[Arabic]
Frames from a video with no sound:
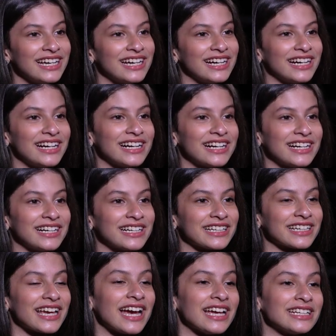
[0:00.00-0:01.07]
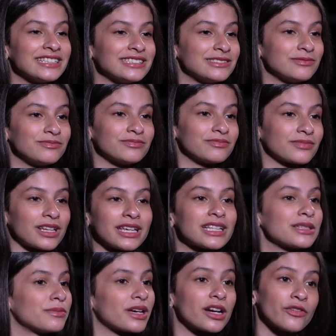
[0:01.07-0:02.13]
آه، كان
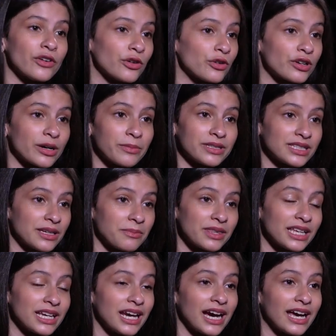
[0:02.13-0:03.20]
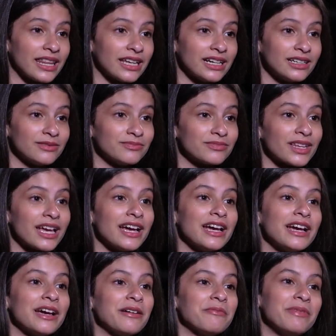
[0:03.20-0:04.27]
كنت مرة فخورة بالتمثيل هذا
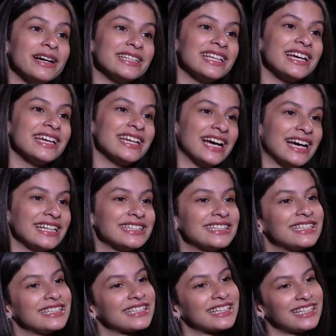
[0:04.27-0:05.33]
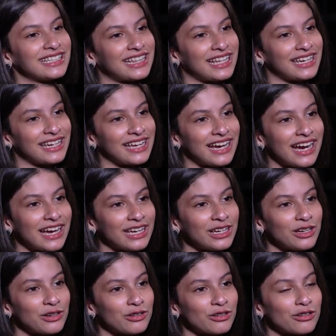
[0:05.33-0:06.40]
بعدين عاد رحت
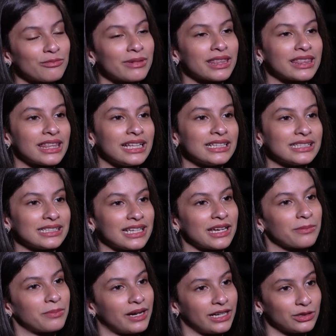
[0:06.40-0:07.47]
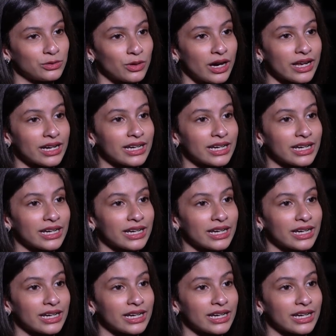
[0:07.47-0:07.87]
للنهائي ومثلت أربع أدوار